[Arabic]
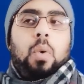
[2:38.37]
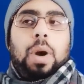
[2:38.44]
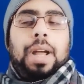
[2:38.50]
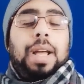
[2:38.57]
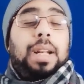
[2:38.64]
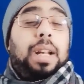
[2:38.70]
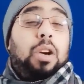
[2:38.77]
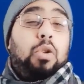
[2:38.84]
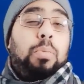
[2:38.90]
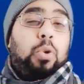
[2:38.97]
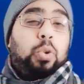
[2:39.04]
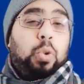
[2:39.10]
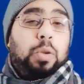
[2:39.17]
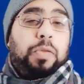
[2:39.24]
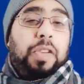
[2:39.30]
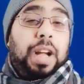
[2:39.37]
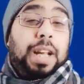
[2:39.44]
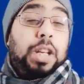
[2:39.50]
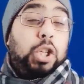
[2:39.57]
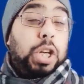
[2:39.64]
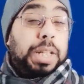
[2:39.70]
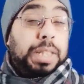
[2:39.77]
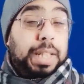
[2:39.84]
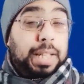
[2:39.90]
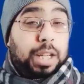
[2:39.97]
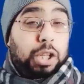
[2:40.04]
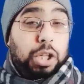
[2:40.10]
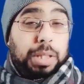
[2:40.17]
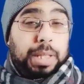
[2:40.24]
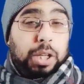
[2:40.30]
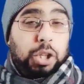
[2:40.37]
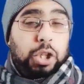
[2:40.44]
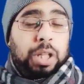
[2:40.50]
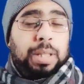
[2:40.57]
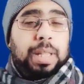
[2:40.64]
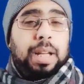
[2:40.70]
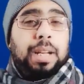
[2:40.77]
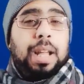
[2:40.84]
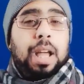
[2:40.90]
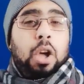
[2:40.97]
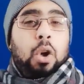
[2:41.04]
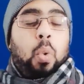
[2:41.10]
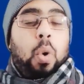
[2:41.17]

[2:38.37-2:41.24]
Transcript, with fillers: وكان لهم ردود فعل شديدة جدا جدا